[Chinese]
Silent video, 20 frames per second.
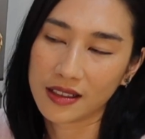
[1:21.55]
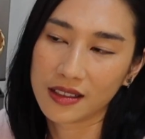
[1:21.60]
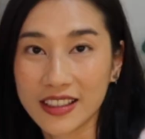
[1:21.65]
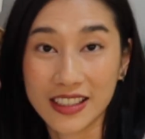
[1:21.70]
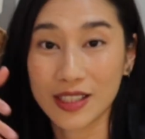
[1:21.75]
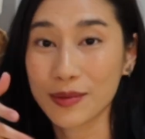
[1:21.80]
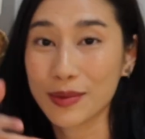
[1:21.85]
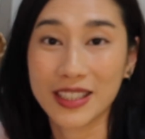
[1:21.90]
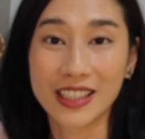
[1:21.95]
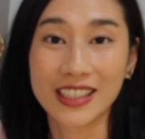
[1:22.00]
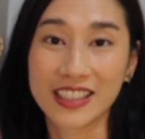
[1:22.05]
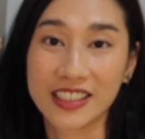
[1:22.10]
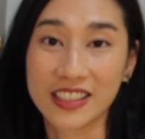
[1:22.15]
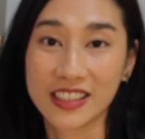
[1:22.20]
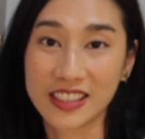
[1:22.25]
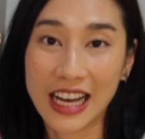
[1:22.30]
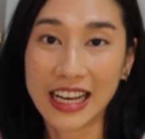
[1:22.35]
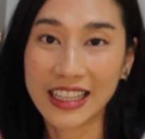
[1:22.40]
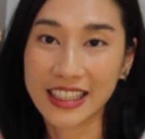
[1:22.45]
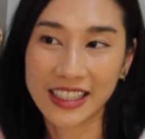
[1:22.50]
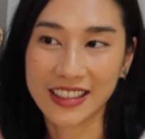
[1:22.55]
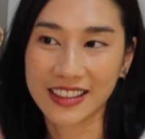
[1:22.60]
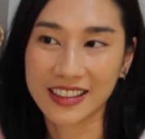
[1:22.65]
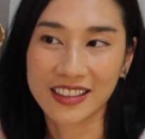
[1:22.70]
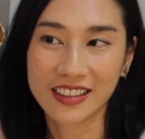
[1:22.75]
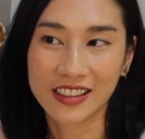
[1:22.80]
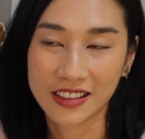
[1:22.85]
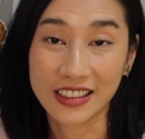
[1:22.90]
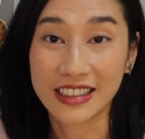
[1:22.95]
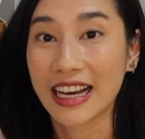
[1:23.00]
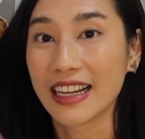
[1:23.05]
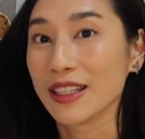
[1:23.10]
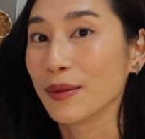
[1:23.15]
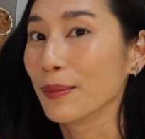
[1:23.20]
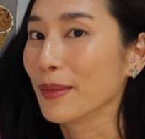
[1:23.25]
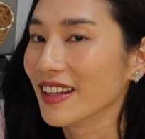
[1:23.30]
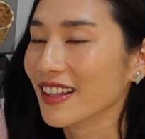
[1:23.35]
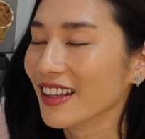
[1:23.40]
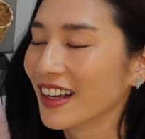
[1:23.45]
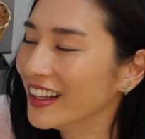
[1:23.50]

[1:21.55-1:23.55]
已经变成史嘉蕾的意大利面了。